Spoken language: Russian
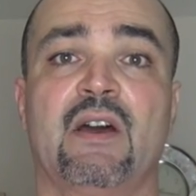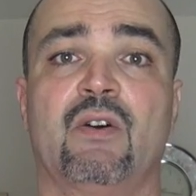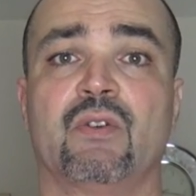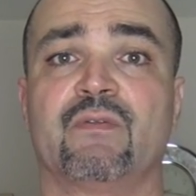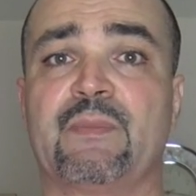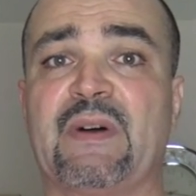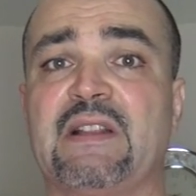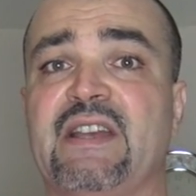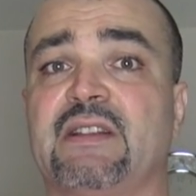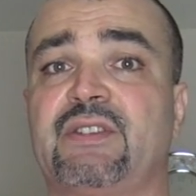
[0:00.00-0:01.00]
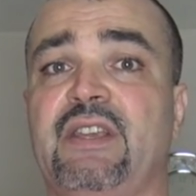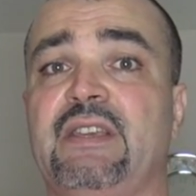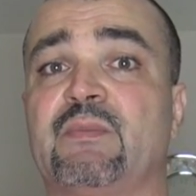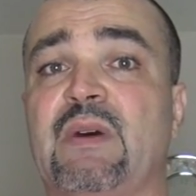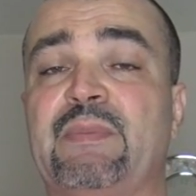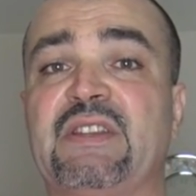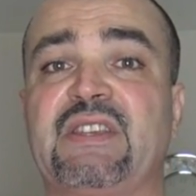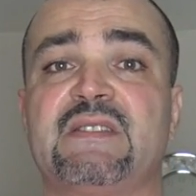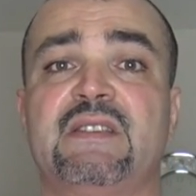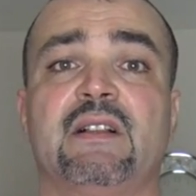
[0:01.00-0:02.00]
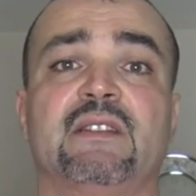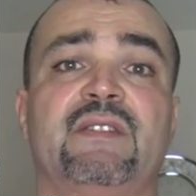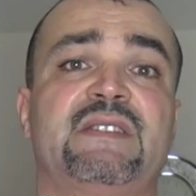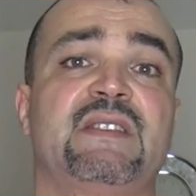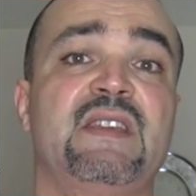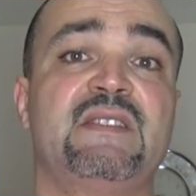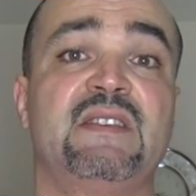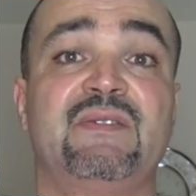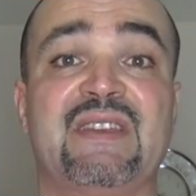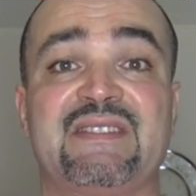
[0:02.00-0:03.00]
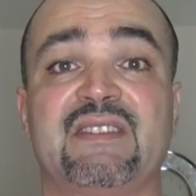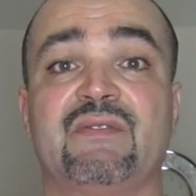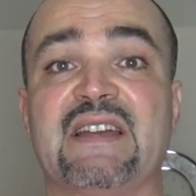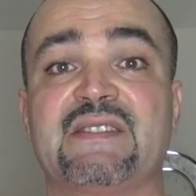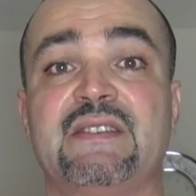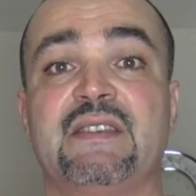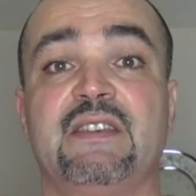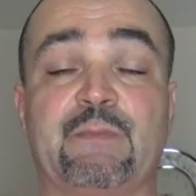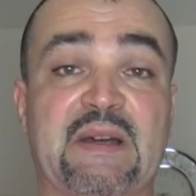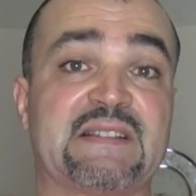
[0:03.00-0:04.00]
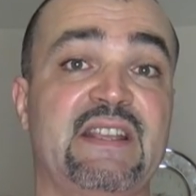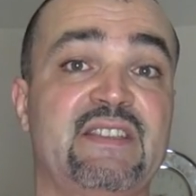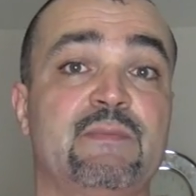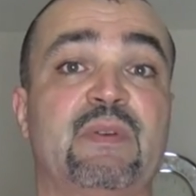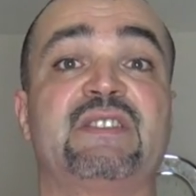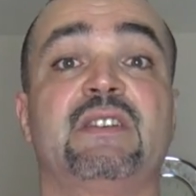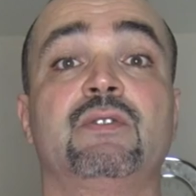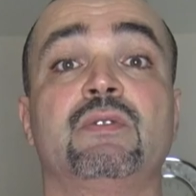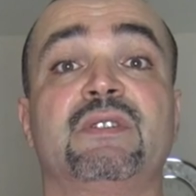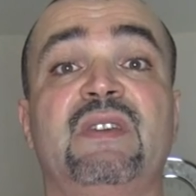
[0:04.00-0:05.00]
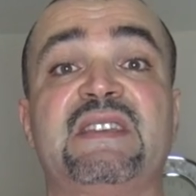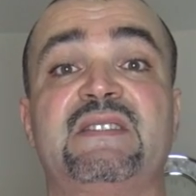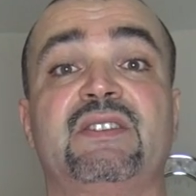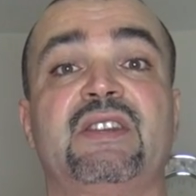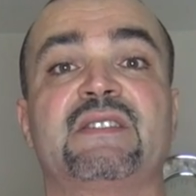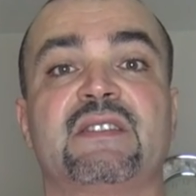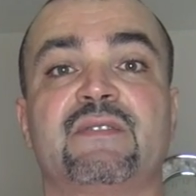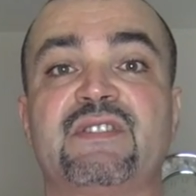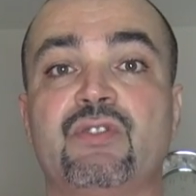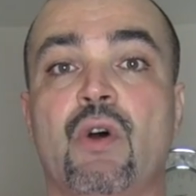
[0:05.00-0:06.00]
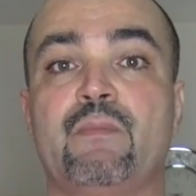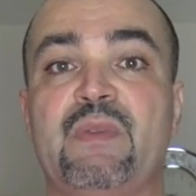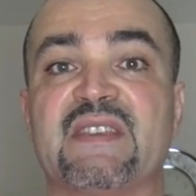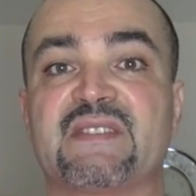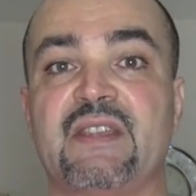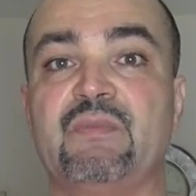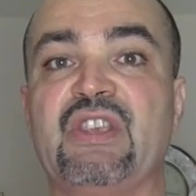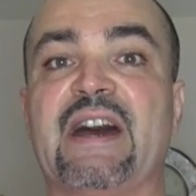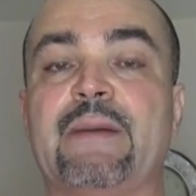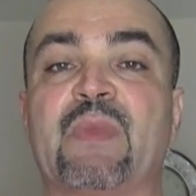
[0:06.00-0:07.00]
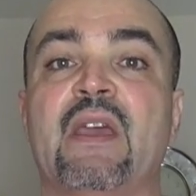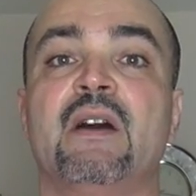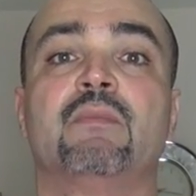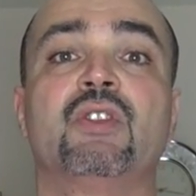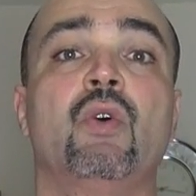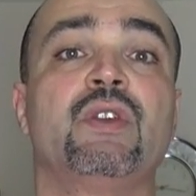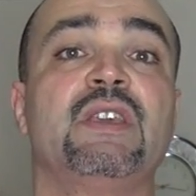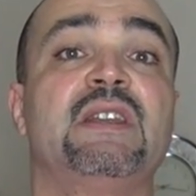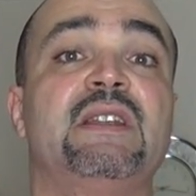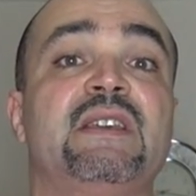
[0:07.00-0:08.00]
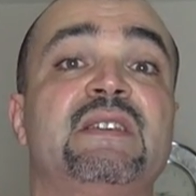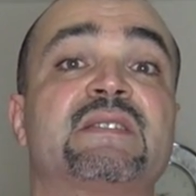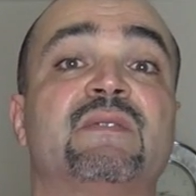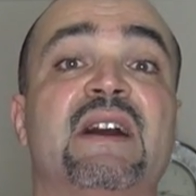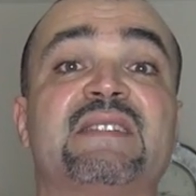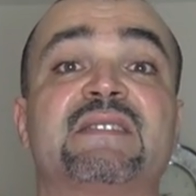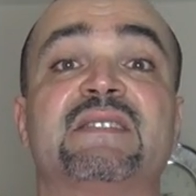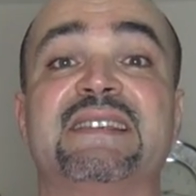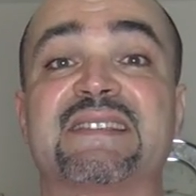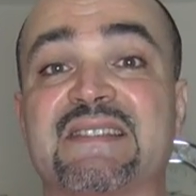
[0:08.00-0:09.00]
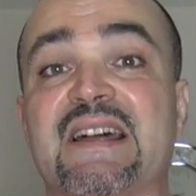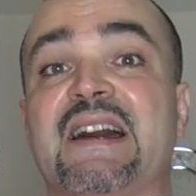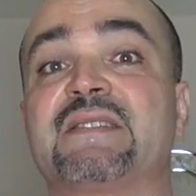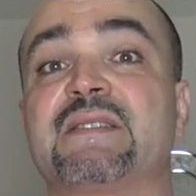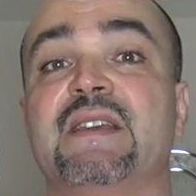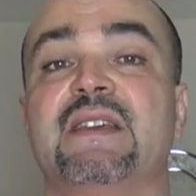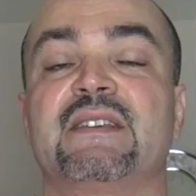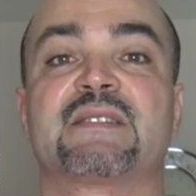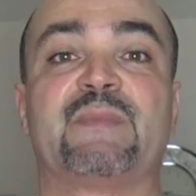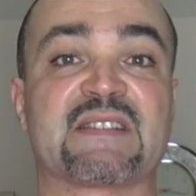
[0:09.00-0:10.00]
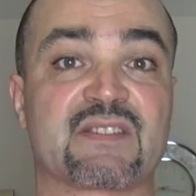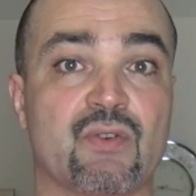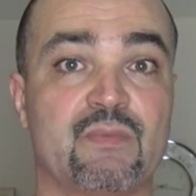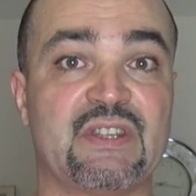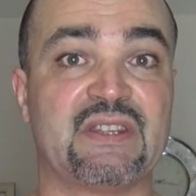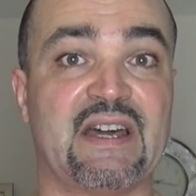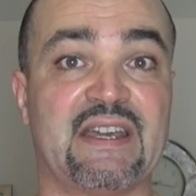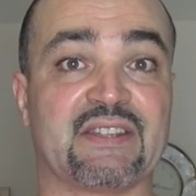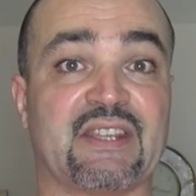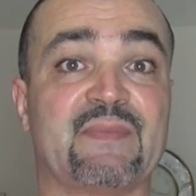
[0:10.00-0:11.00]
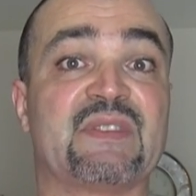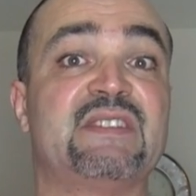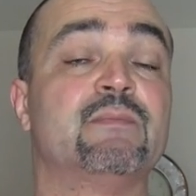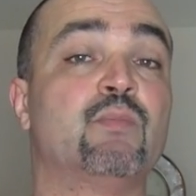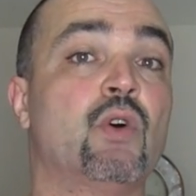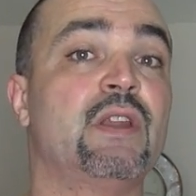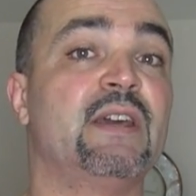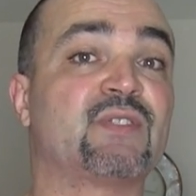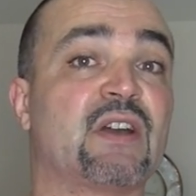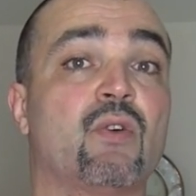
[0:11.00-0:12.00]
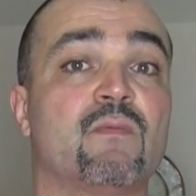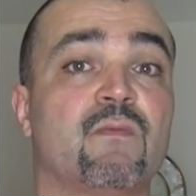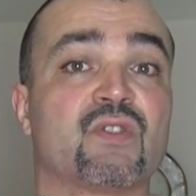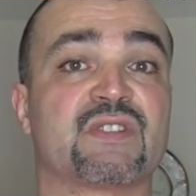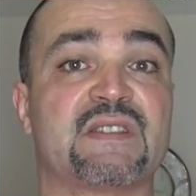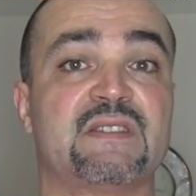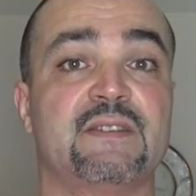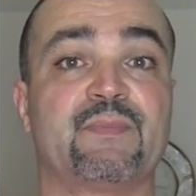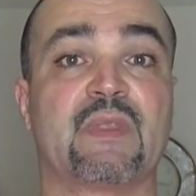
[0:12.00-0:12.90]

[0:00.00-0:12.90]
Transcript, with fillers: Он выполнял 3 попытки, сделал 210, 220 и в последнем потянул 230. Все без ремня. Многие ли из вас, из нас способны на это? Тем более в таком возрасте.